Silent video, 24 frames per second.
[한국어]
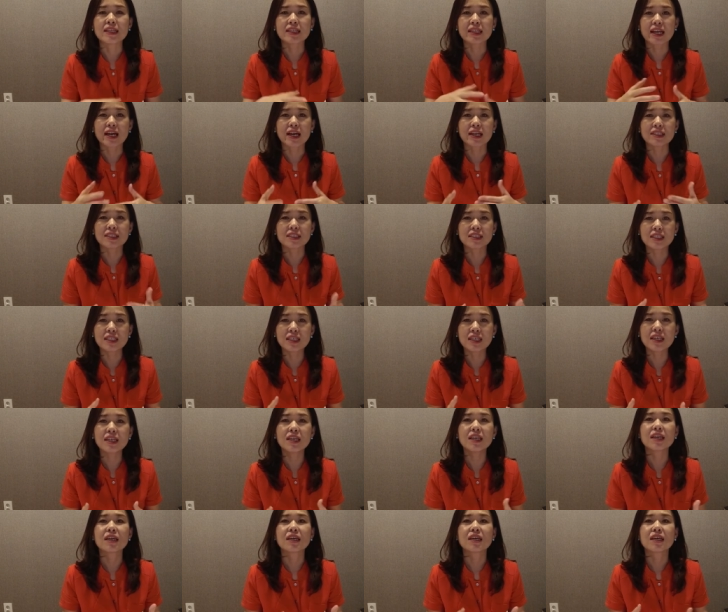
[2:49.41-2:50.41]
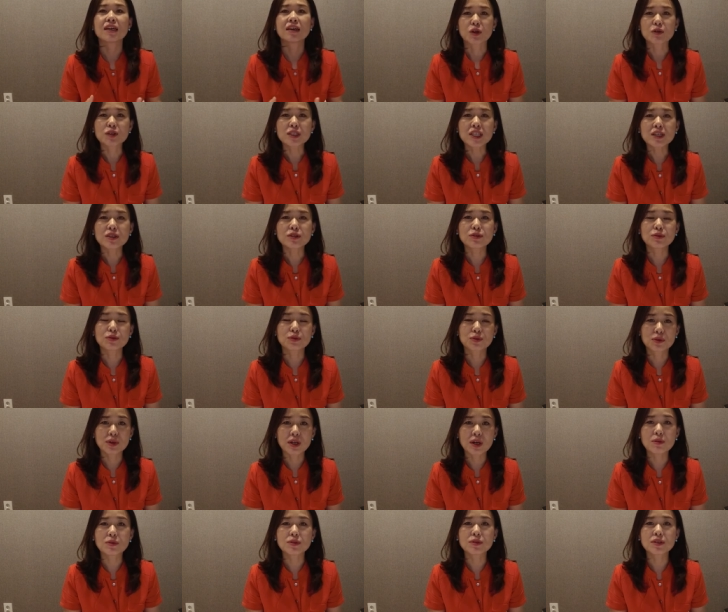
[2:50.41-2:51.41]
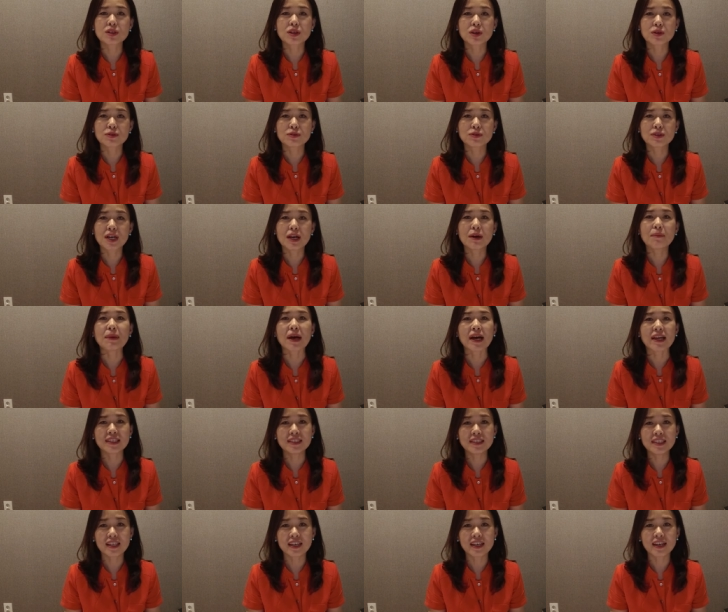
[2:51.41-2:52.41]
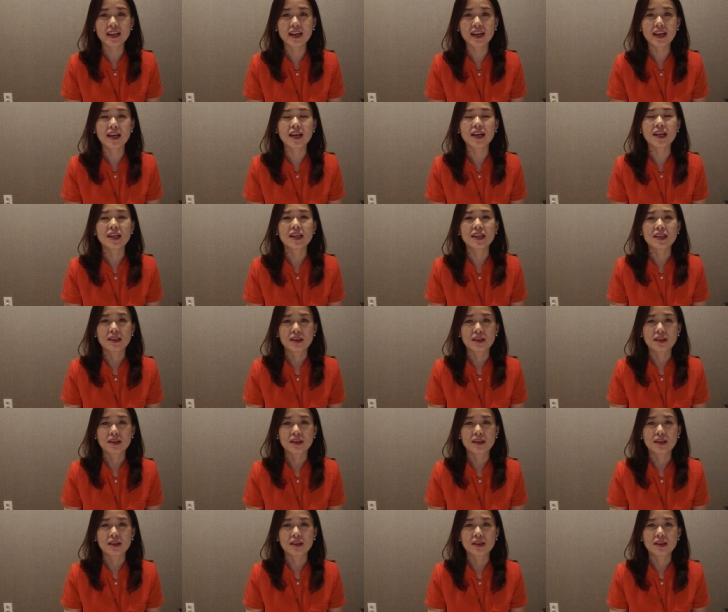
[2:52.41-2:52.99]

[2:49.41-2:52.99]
다시 정상으로 돌아오는 경우가 많으니까